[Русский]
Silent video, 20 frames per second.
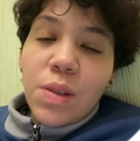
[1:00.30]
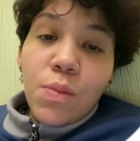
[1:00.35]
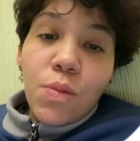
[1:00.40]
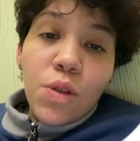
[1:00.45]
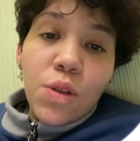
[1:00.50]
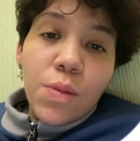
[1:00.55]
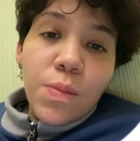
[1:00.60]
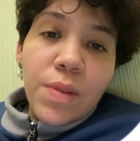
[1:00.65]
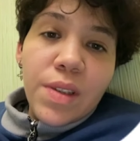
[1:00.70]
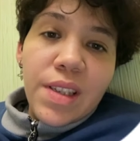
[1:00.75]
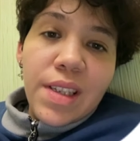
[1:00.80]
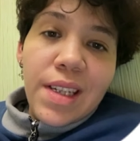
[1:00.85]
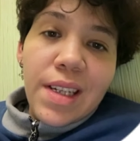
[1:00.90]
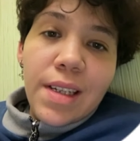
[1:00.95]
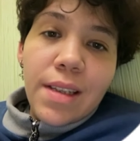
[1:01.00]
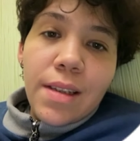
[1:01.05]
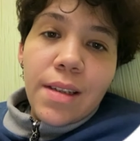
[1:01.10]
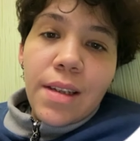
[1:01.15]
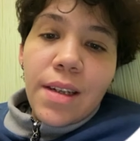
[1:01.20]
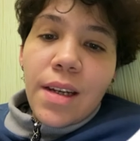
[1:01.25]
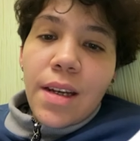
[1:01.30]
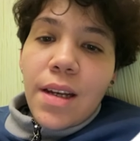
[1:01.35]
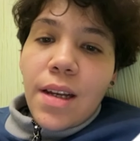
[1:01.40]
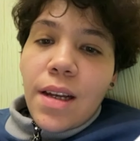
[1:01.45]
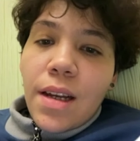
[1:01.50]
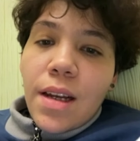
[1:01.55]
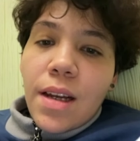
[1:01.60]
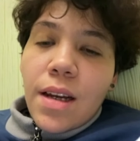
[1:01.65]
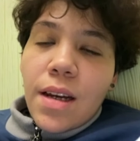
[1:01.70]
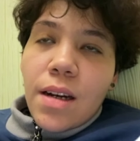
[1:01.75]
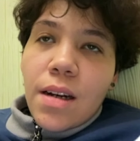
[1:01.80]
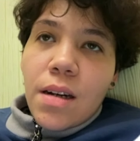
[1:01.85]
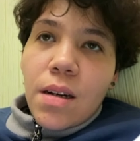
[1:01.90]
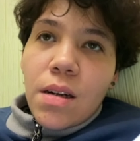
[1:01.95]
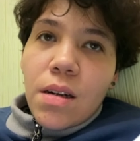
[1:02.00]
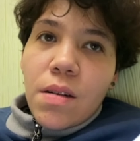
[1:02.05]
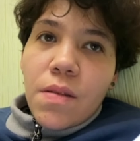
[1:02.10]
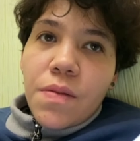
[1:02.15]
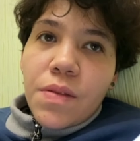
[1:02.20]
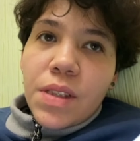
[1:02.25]
может быть, нет.
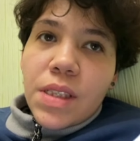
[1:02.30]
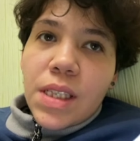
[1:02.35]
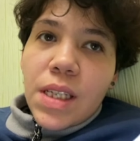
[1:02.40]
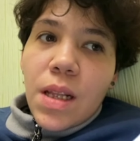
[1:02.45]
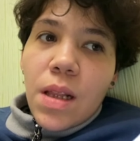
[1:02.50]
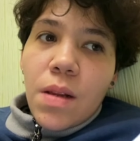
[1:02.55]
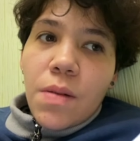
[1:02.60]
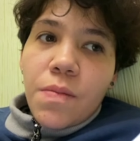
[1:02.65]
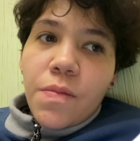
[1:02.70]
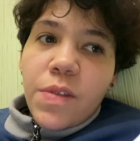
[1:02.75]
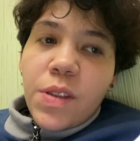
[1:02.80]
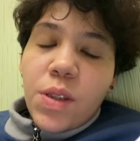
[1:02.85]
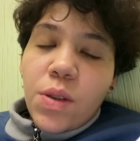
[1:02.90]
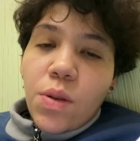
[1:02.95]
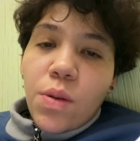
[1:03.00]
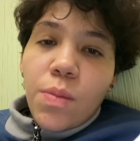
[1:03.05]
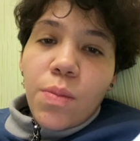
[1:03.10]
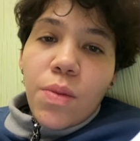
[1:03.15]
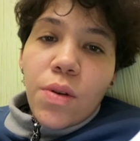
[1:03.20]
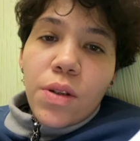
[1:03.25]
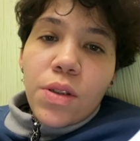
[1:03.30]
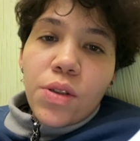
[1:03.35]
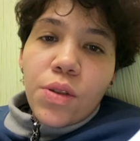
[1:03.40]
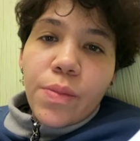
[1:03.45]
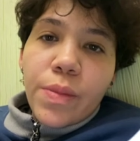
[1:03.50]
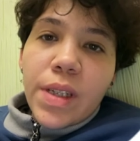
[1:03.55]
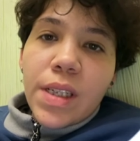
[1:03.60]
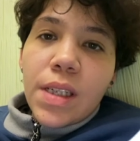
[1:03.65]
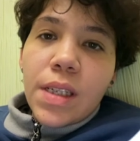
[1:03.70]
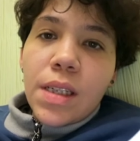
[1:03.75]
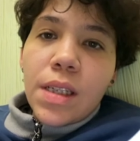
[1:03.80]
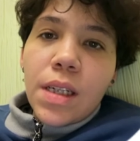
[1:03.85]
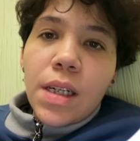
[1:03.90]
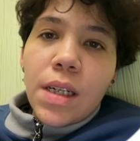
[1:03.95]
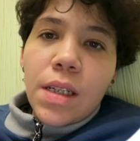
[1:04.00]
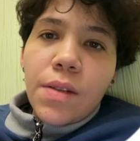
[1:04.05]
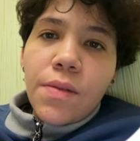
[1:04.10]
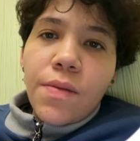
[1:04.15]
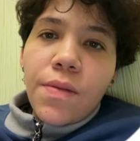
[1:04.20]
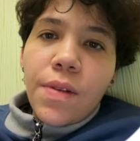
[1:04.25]
А в целом все, больше у меня
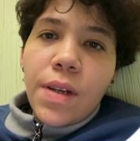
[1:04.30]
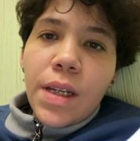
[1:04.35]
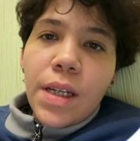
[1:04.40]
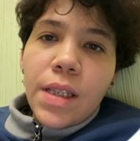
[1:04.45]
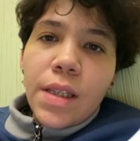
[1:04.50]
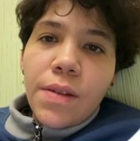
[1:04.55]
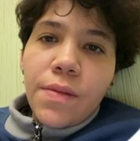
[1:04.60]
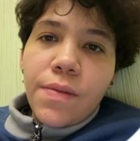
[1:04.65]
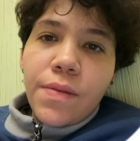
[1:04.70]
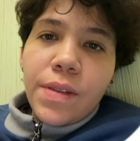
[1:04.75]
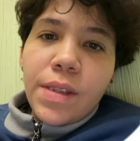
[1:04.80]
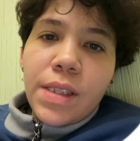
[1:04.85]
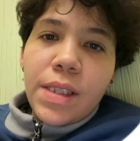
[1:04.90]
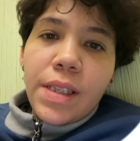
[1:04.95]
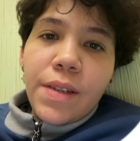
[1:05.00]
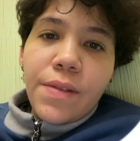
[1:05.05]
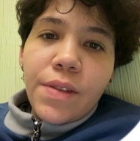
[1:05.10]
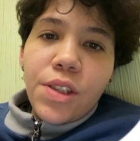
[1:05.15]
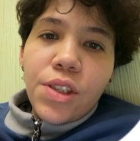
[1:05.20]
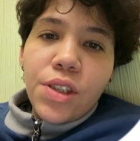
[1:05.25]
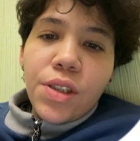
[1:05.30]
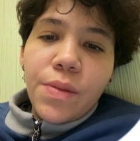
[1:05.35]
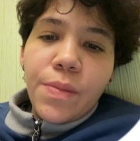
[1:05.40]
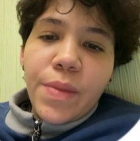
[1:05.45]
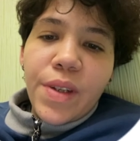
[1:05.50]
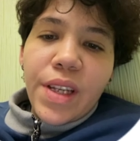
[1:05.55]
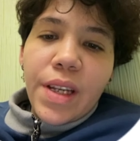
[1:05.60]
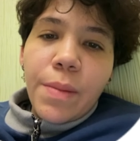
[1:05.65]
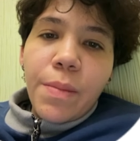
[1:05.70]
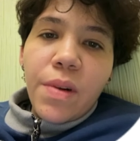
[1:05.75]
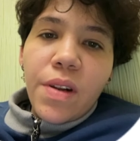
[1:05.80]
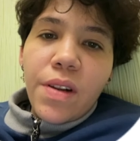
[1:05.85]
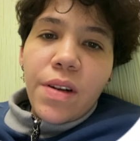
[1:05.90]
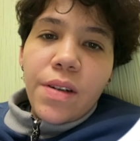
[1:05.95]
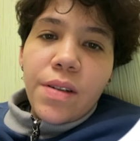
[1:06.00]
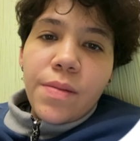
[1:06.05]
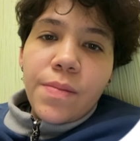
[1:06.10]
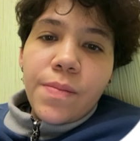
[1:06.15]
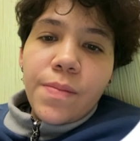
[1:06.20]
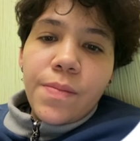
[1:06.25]
конфликтов с девочками не
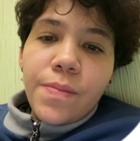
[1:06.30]
было.